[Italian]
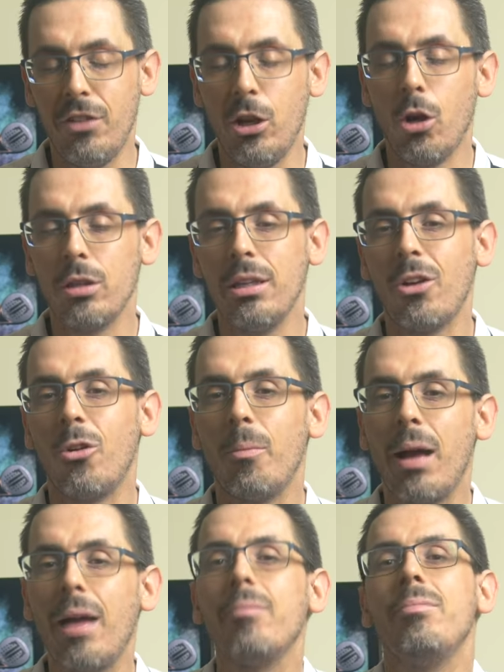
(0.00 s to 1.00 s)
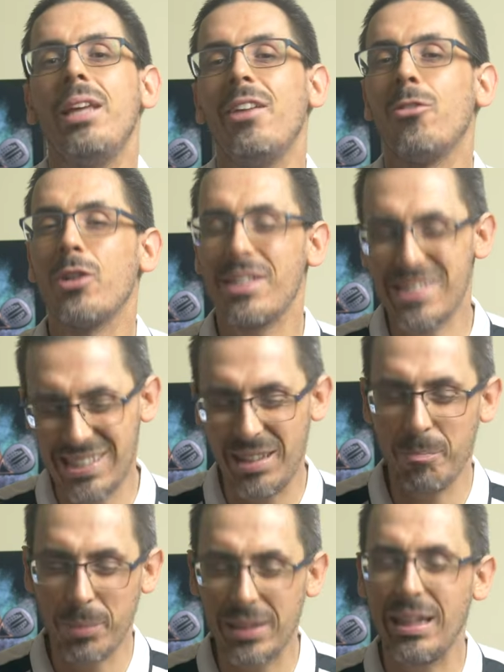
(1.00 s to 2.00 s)
vlog di Roma mi evoca
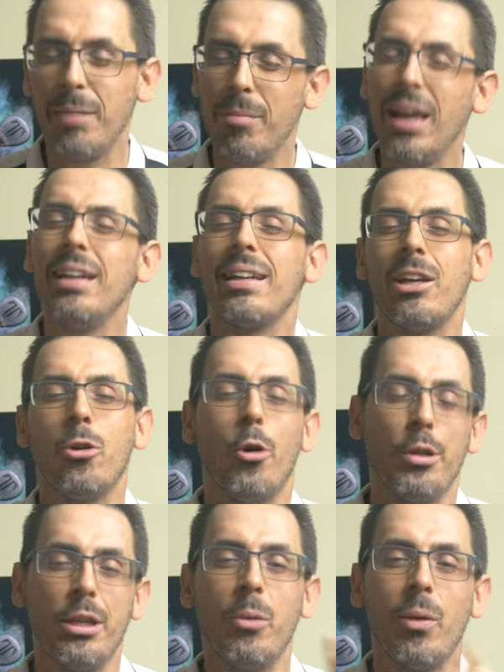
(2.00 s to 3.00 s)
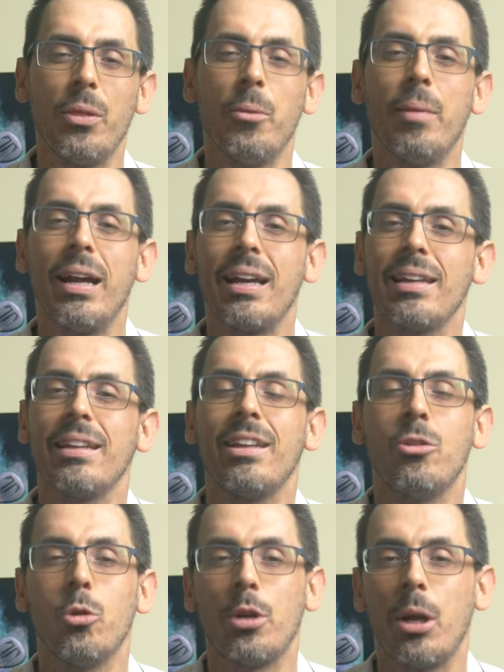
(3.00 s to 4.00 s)
sempre dei bei ricordi quando magari
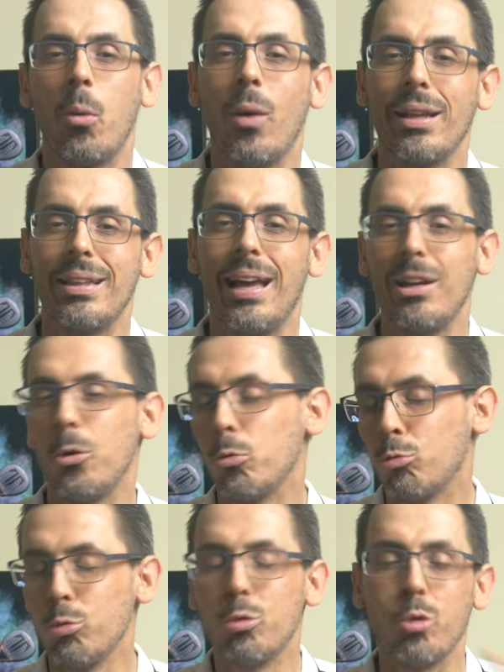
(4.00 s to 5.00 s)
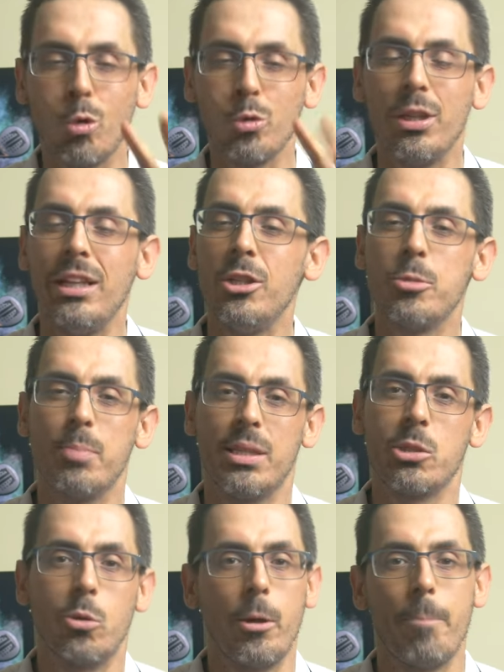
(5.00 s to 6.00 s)
ritorno a guardarlo tutto degli
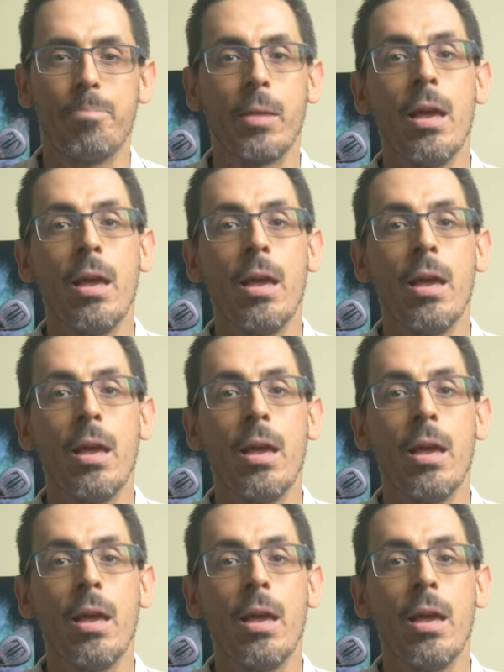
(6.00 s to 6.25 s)
spezzoni.